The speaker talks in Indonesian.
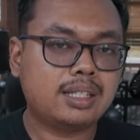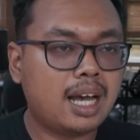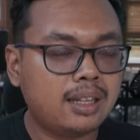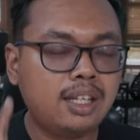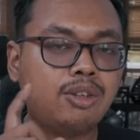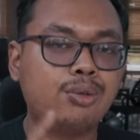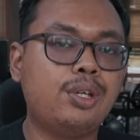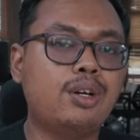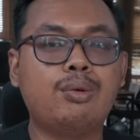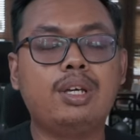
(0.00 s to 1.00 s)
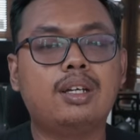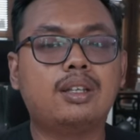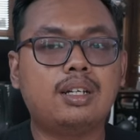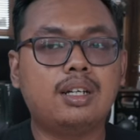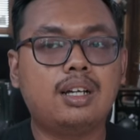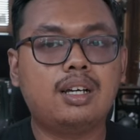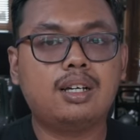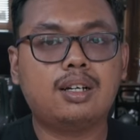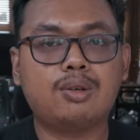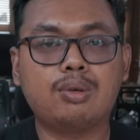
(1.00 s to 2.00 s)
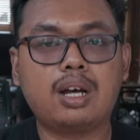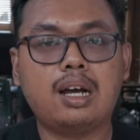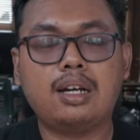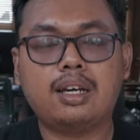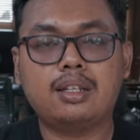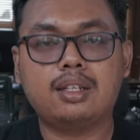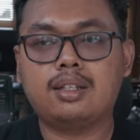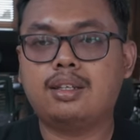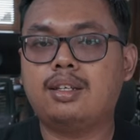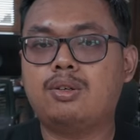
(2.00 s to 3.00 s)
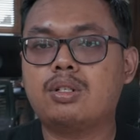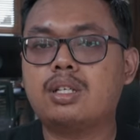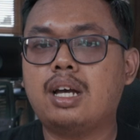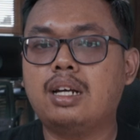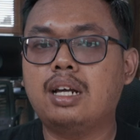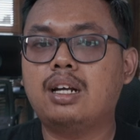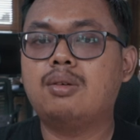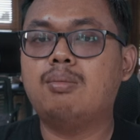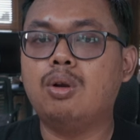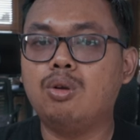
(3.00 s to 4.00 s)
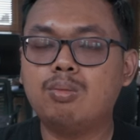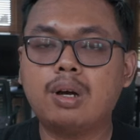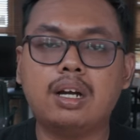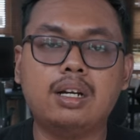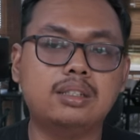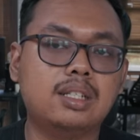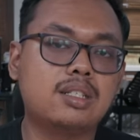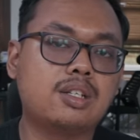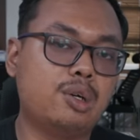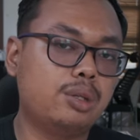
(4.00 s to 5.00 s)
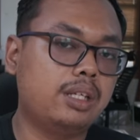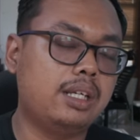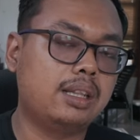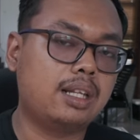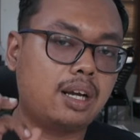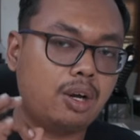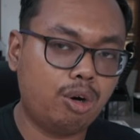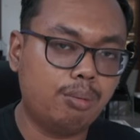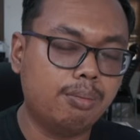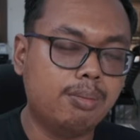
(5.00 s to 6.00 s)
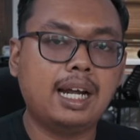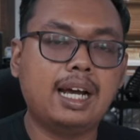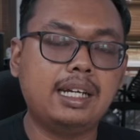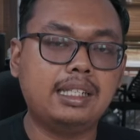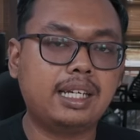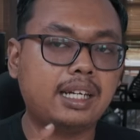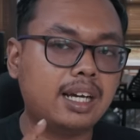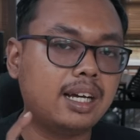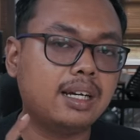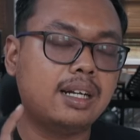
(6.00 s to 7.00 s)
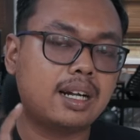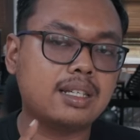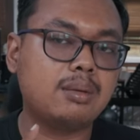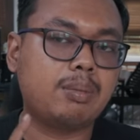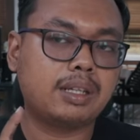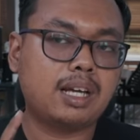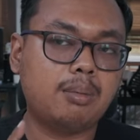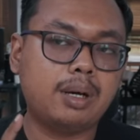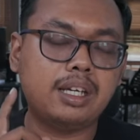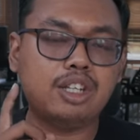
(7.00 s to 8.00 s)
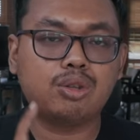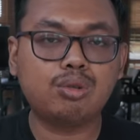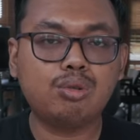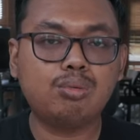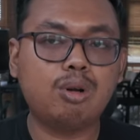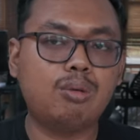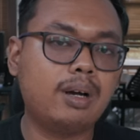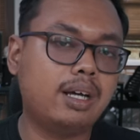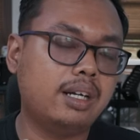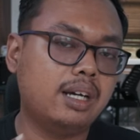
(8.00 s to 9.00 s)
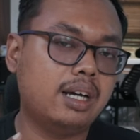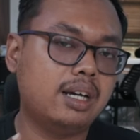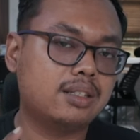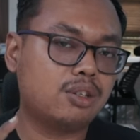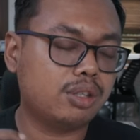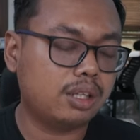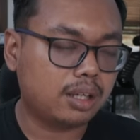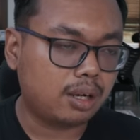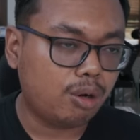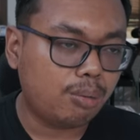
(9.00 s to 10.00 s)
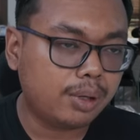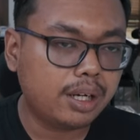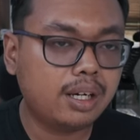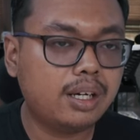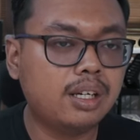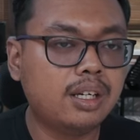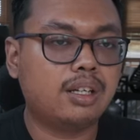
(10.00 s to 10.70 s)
saat itu yang gue ingat adalah kekurangan KT Titik Course adalah belum adanya slot intercom. Nah, di seri yang generasi pertama itu belum ada slot intercomnya.